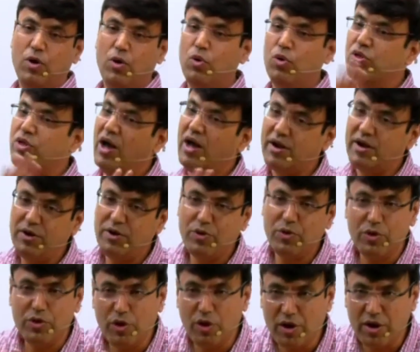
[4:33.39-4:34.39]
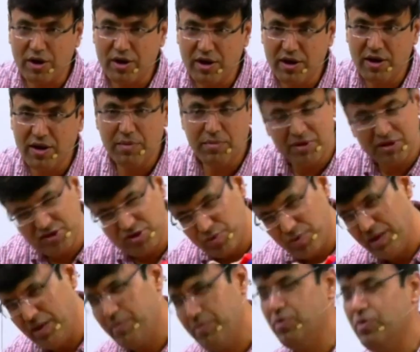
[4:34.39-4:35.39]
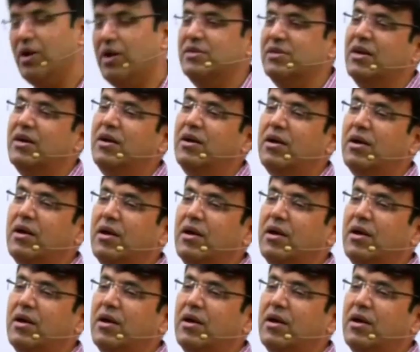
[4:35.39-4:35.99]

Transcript: उदाहरण कोई और नहीं है मैं स्वयं हूँ राजा